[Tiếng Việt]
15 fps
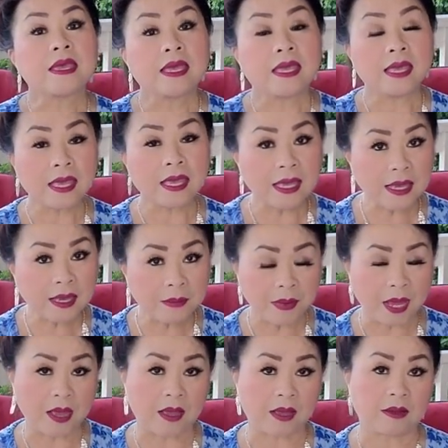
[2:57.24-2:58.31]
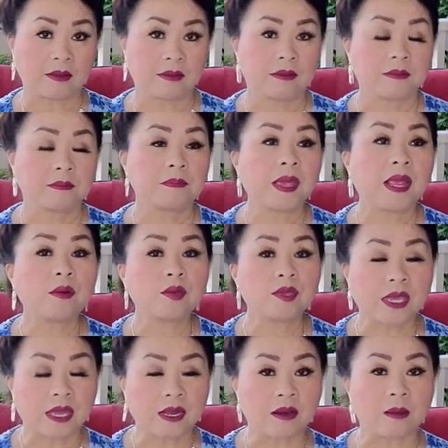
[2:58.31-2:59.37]
ý mà bây lúc
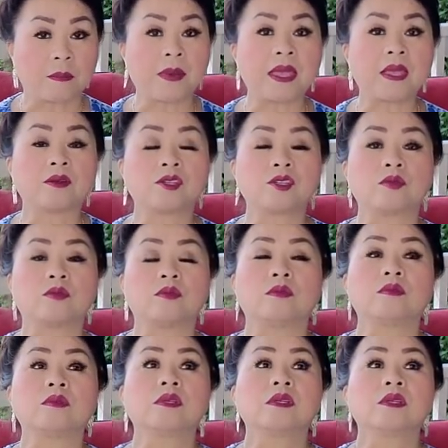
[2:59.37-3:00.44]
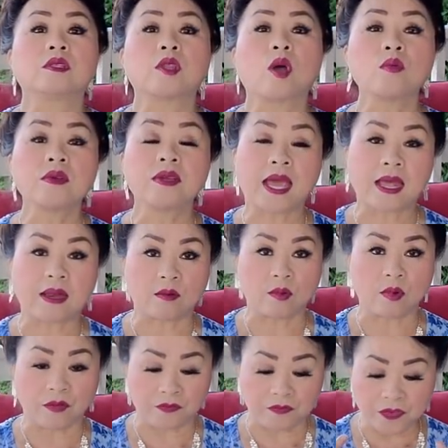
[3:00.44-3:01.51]
chị nó bây giờ chủ tổng cảm
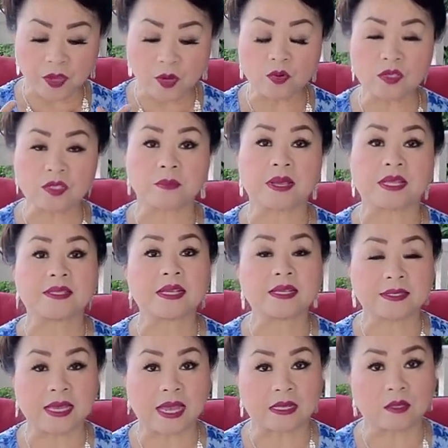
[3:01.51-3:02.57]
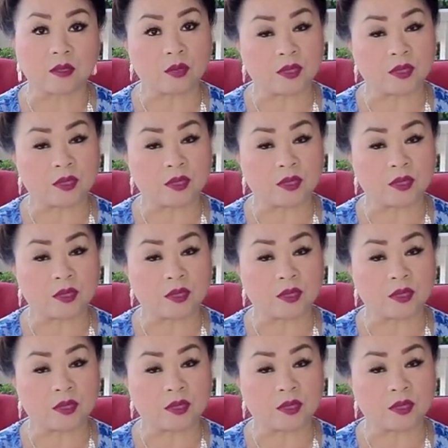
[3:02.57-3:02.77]
ua feel mà chắc chạy đồ